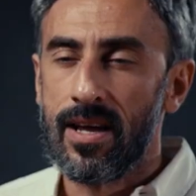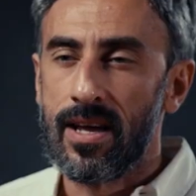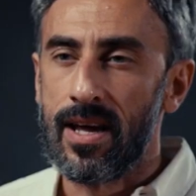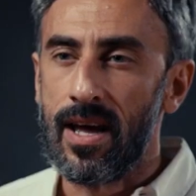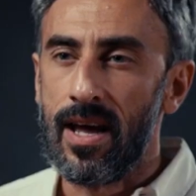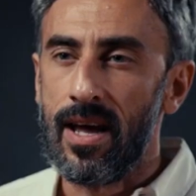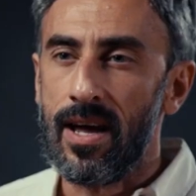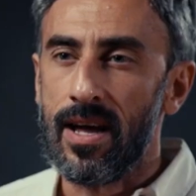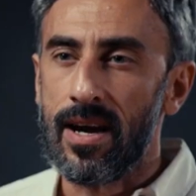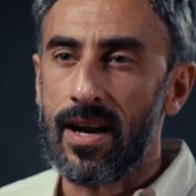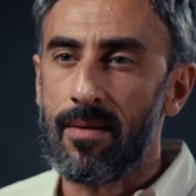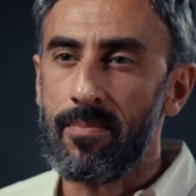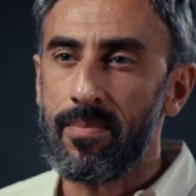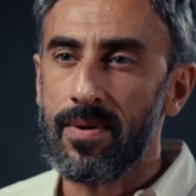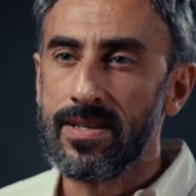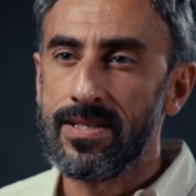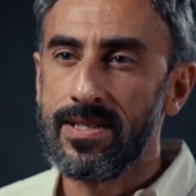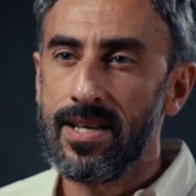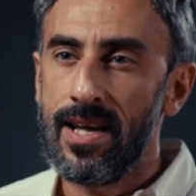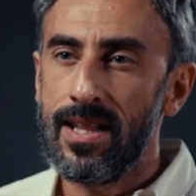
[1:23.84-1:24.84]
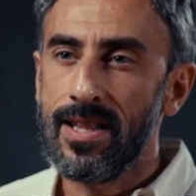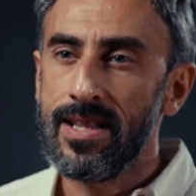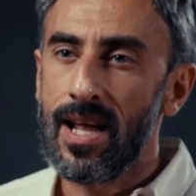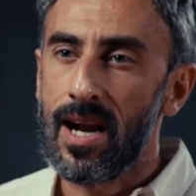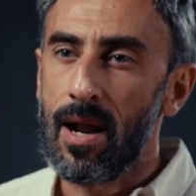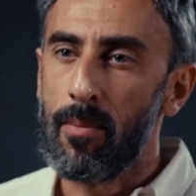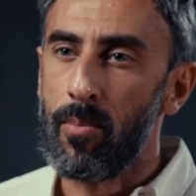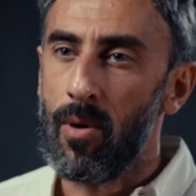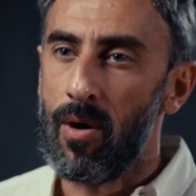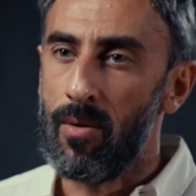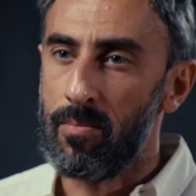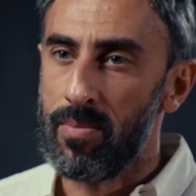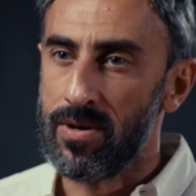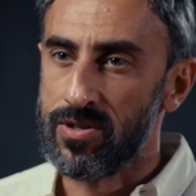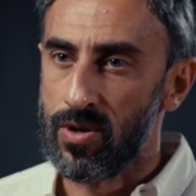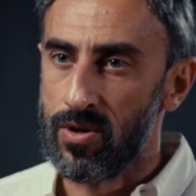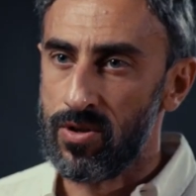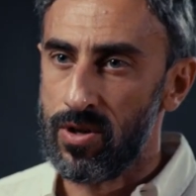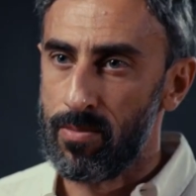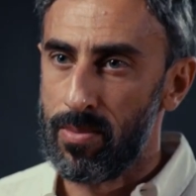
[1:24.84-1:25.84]
che rappresenta la pompa
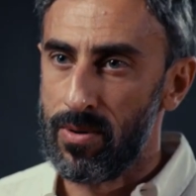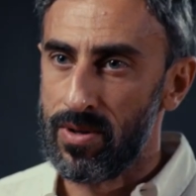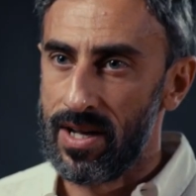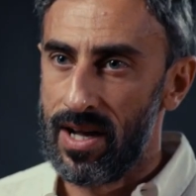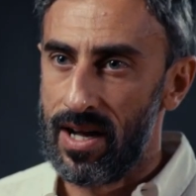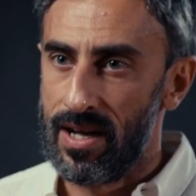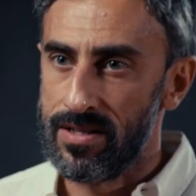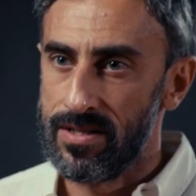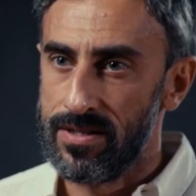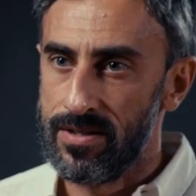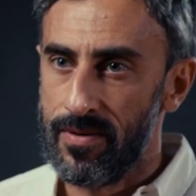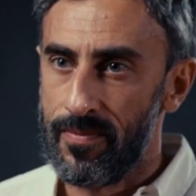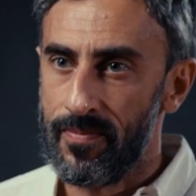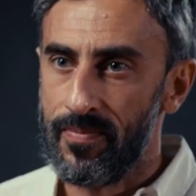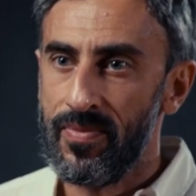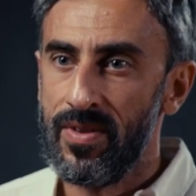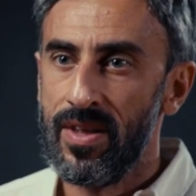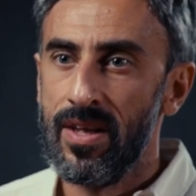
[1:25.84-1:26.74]
sodio e potassio,